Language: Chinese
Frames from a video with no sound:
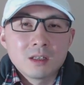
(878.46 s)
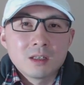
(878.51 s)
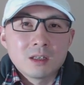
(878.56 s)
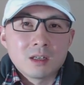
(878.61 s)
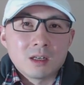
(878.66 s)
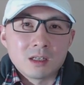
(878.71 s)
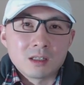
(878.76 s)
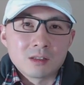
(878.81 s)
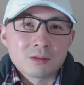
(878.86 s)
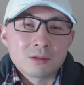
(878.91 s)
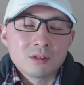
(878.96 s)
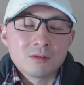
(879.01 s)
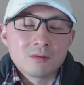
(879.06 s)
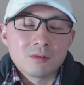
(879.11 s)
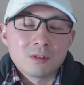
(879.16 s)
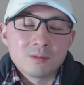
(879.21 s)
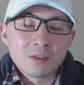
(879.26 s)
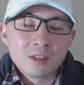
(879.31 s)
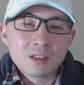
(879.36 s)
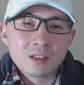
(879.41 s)
啊。所以我
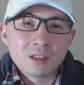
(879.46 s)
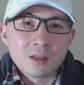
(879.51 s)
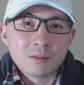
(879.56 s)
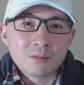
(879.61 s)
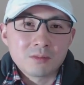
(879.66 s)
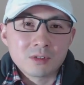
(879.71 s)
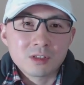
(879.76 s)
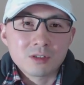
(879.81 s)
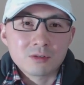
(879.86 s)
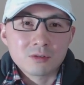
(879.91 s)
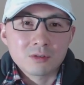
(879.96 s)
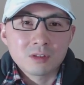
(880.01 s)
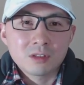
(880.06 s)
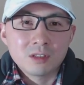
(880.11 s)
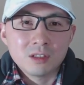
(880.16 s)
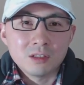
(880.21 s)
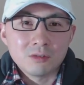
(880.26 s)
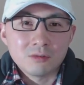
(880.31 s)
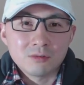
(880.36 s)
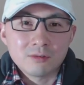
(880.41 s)
们也不是说
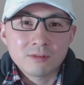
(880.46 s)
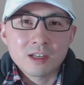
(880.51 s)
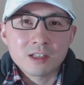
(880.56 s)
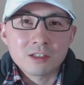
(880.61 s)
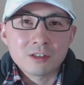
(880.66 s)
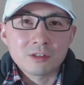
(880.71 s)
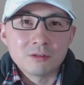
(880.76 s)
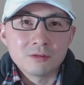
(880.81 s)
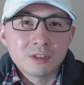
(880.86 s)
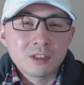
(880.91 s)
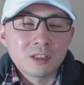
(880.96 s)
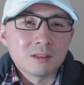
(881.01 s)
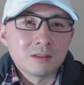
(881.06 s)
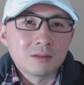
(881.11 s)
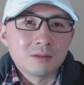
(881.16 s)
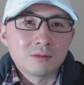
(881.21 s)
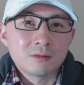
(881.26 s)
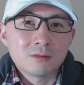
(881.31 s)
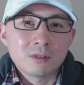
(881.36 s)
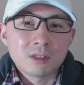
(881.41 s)
替毒贩求情。
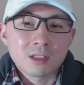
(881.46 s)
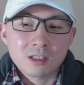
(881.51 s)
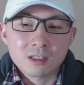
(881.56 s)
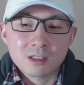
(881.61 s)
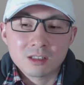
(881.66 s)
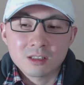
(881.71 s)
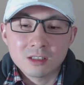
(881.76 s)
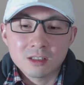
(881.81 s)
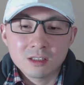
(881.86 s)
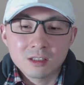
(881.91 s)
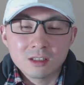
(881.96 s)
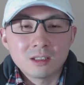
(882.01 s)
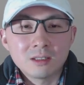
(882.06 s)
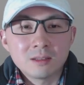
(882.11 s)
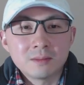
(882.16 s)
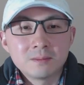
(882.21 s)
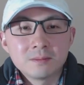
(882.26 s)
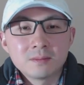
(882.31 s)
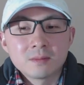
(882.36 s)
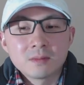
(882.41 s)
如果他是一
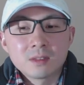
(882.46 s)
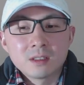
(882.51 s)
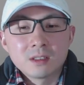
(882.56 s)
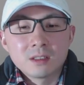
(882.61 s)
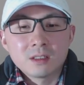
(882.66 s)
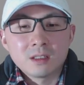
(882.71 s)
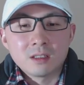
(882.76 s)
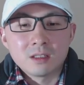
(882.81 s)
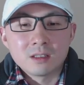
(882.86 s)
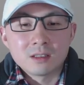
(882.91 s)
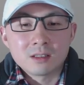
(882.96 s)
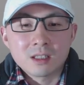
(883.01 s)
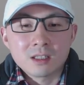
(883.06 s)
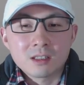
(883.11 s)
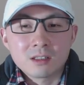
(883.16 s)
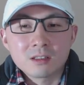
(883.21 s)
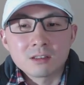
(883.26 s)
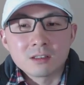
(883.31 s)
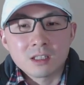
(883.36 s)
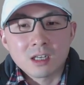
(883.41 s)
个呃在
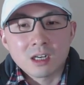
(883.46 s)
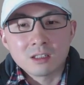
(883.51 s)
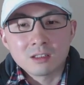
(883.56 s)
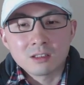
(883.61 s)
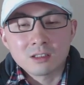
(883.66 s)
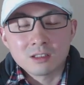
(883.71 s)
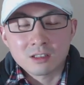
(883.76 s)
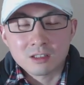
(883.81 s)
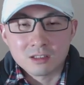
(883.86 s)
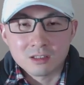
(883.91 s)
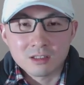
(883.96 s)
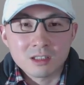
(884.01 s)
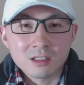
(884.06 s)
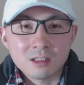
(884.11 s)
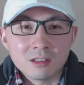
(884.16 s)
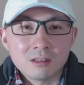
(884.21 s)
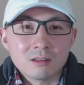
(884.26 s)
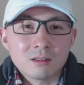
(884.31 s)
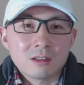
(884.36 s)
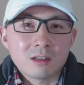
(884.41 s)
正常的时
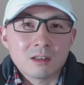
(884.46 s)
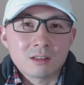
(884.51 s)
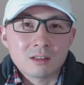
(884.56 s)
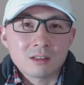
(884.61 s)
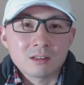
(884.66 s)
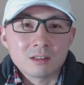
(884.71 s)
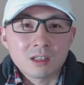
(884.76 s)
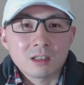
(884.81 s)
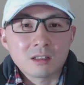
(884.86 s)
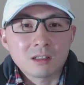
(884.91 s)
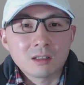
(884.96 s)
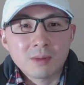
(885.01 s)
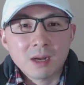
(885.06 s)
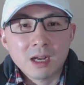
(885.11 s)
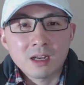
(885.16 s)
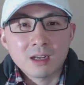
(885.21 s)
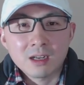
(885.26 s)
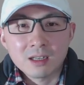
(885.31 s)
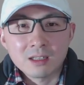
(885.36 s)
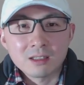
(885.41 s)
机呃正常的
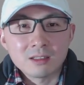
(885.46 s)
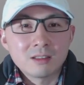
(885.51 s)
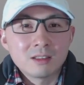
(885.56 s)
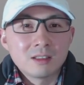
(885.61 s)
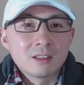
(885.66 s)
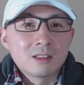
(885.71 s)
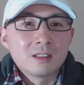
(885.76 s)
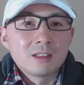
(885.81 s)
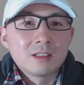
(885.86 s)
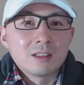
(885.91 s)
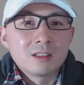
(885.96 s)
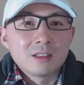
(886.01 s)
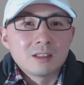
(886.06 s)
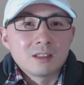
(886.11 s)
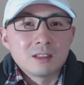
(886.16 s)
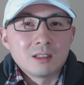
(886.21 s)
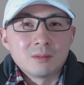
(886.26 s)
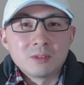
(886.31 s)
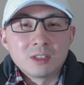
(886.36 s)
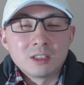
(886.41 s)
判案，
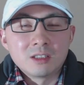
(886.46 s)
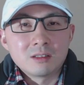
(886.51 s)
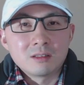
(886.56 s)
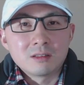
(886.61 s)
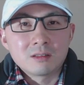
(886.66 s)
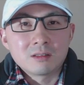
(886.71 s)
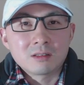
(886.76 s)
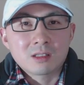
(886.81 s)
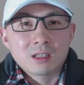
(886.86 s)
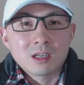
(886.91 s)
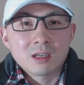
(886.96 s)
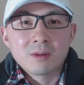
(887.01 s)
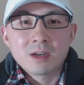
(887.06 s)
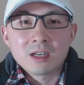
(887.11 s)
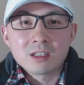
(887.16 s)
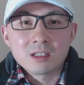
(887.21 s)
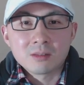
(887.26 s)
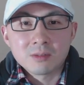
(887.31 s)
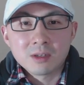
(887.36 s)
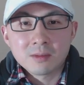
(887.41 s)
那么该
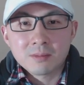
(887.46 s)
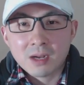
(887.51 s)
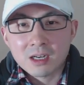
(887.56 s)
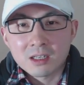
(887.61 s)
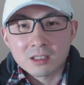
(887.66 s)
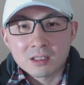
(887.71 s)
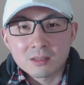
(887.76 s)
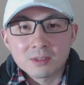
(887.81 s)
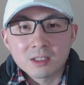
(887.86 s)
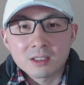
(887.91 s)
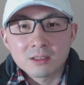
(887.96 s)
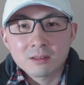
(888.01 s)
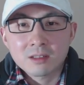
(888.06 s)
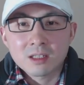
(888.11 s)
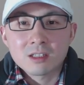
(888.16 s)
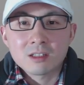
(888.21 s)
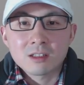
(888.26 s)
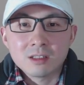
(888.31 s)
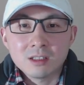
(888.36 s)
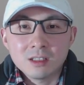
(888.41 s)
判什么判什么。
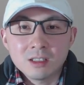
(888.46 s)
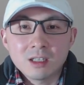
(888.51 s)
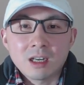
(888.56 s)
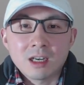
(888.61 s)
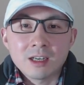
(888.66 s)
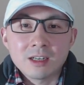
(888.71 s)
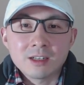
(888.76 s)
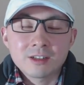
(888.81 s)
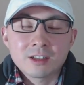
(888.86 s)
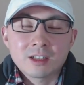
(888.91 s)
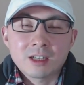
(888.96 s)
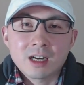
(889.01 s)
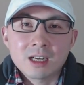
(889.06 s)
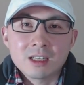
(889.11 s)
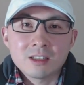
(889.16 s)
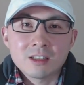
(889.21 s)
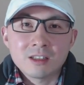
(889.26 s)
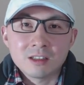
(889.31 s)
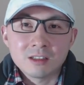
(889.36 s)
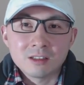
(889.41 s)
但是一来这个
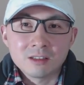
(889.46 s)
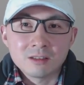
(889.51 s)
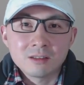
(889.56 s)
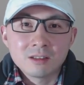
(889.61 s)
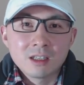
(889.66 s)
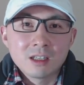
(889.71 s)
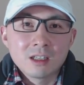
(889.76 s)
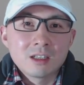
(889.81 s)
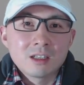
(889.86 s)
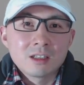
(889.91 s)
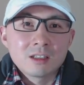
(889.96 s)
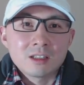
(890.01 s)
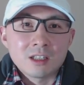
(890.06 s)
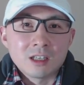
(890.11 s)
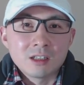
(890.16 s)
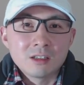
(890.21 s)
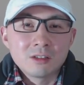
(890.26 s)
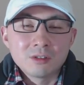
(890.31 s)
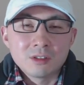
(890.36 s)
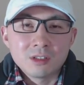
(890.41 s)
案情
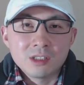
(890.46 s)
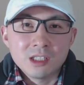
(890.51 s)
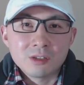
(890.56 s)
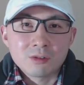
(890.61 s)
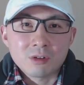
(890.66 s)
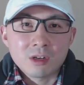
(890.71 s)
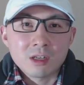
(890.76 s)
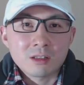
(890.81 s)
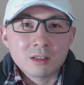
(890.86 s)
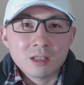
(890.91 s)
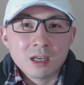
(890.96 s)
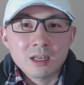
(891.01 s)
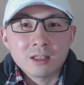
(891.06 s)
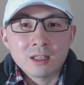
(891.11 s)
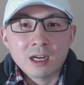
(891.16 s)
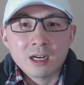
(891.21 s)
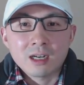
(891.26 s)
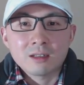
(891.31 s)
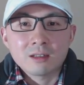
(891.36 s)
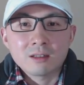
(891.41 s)
前后的逆转太
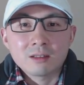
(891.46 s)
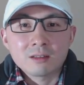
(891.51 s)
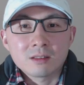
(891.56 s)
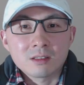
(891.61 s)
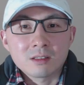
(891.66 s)
大。